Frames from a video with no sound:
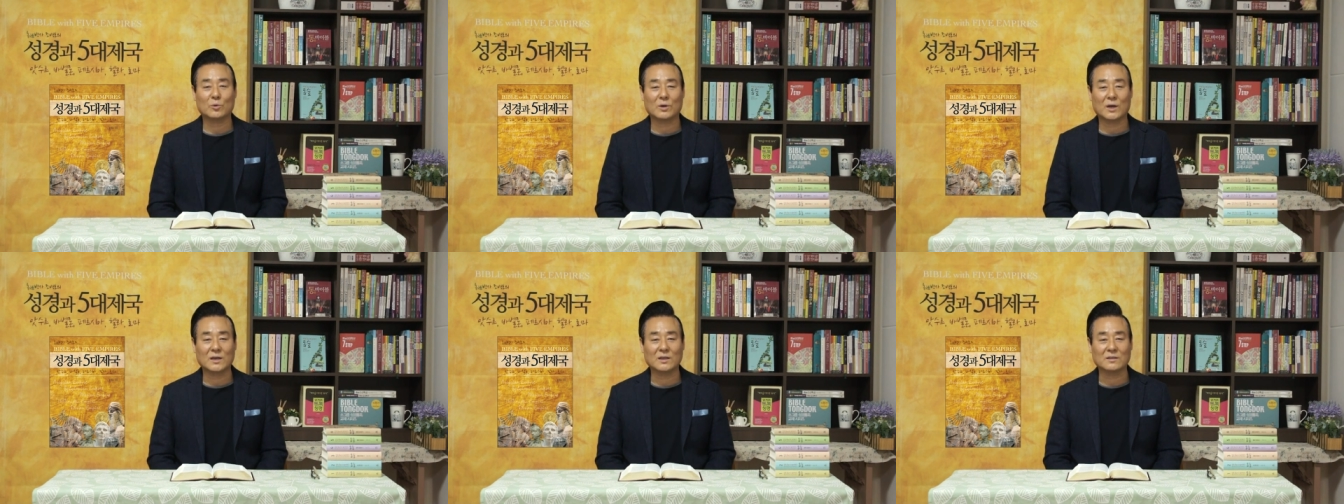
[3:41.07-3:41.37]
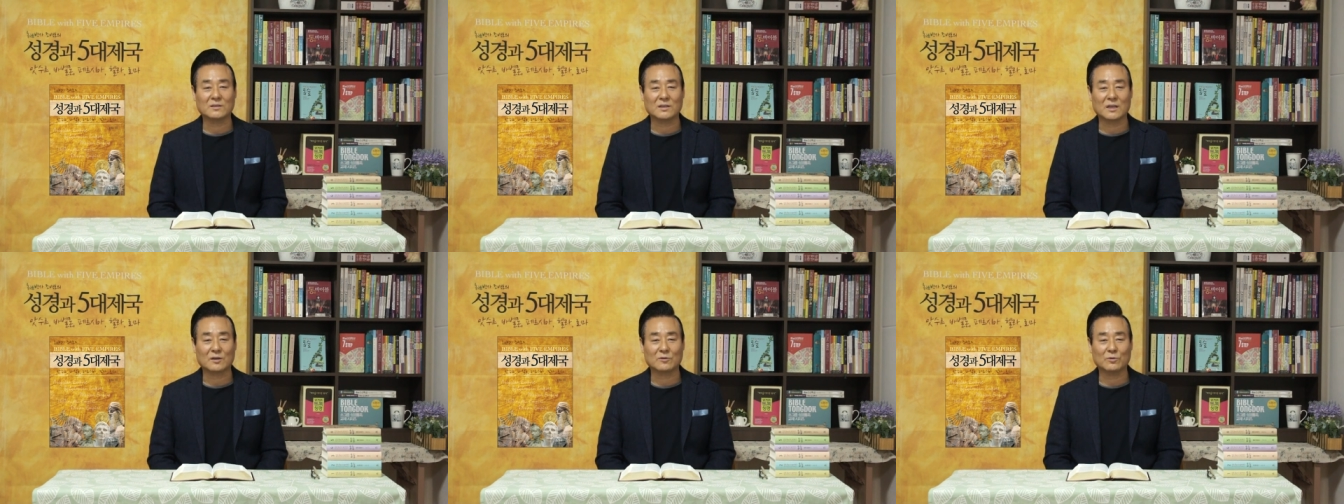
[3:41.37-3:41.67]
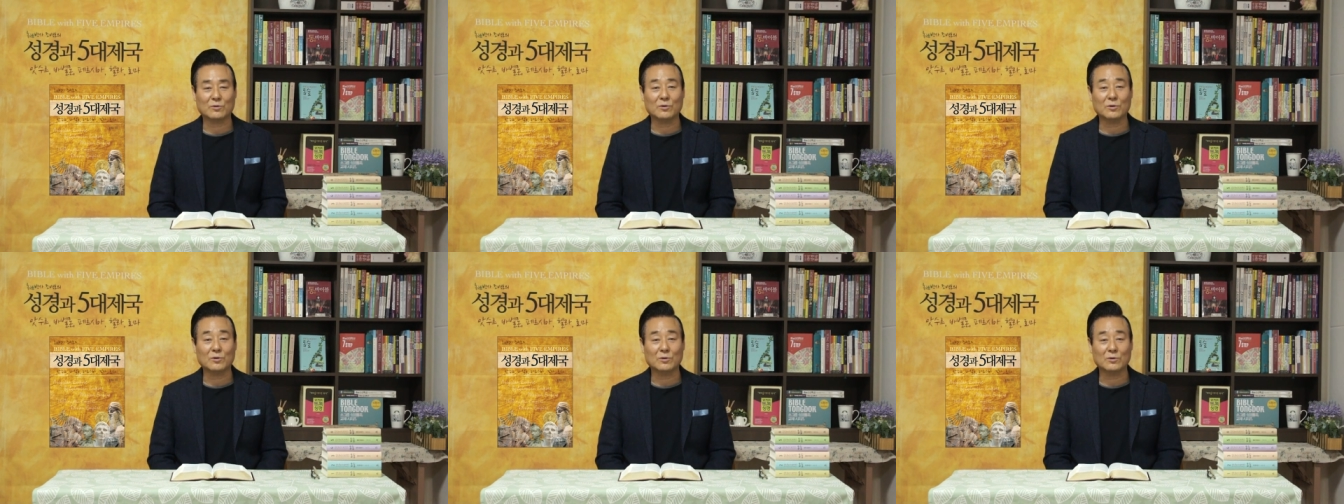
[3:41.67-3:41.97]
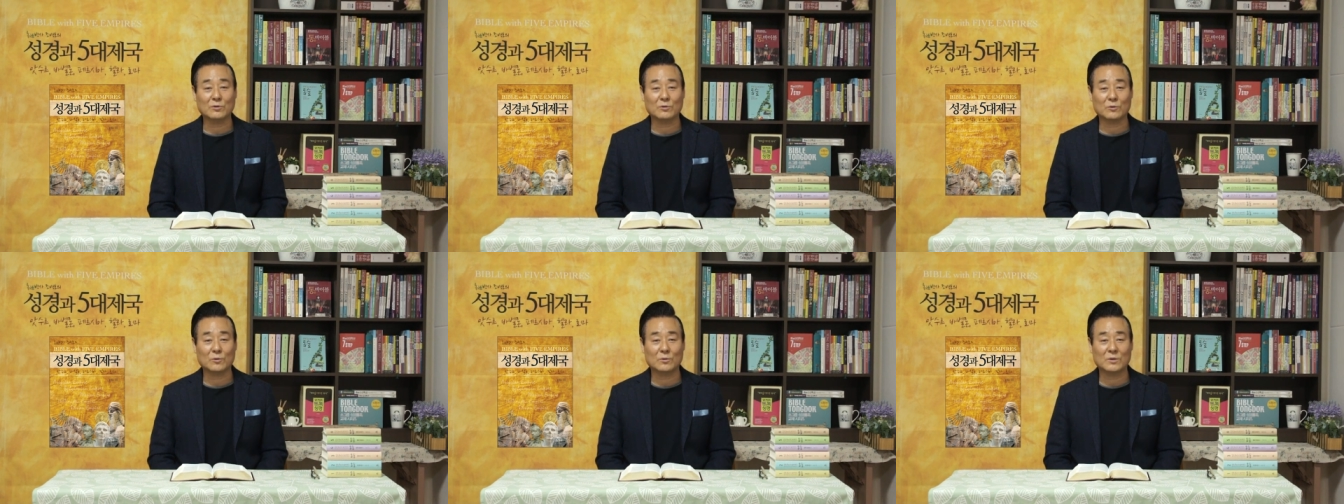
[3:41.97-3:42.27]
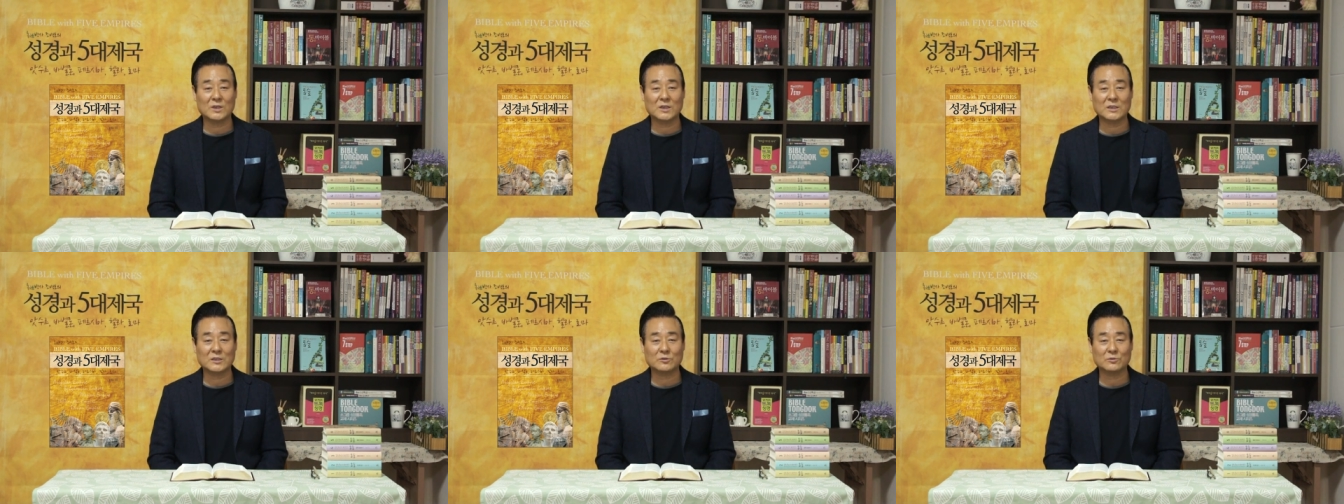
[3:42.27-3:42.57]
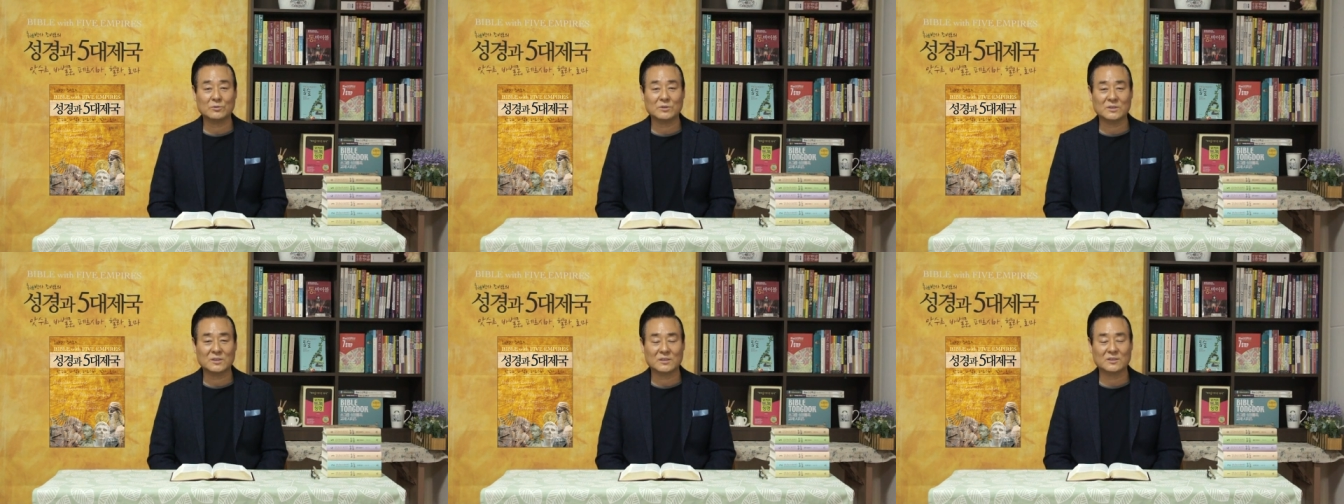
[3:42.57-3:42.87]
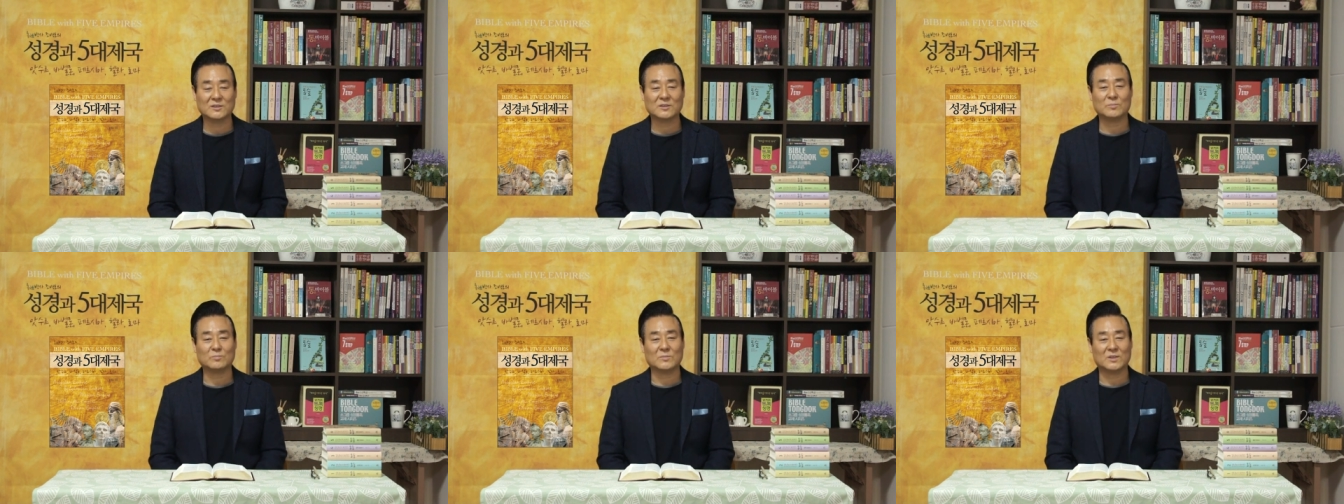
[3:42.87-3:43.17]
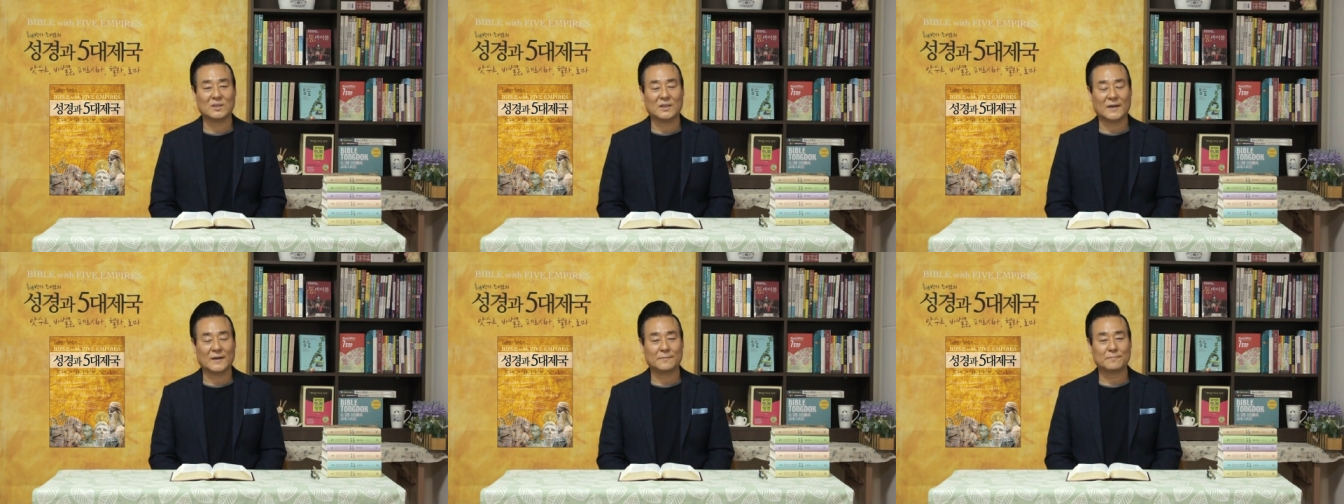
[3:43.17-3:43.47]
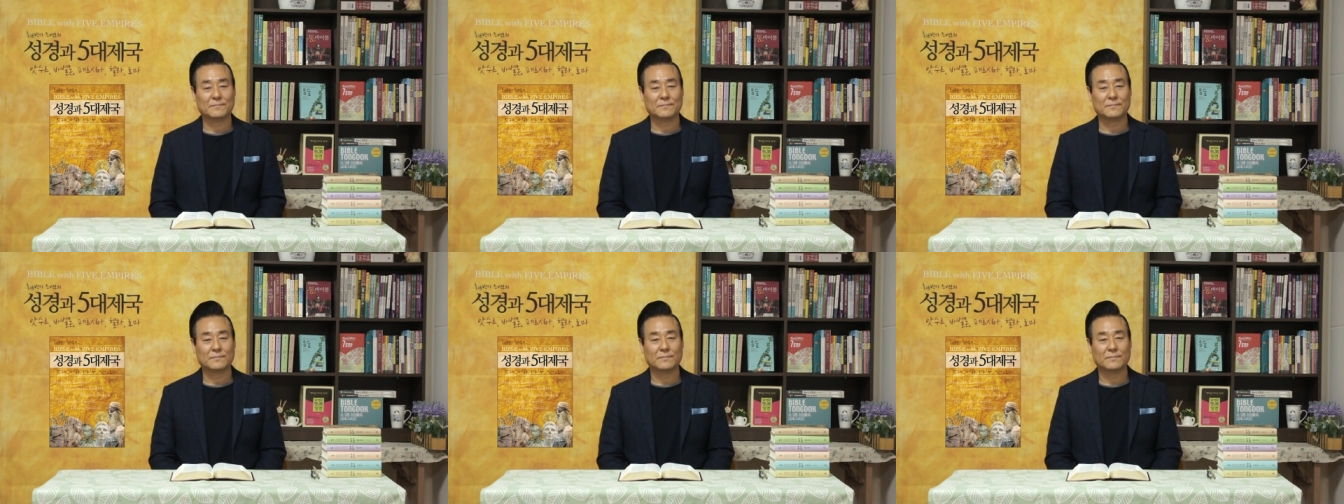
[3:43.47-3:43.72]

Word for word: 요나였다고 놀릴 수 있을 것입니다.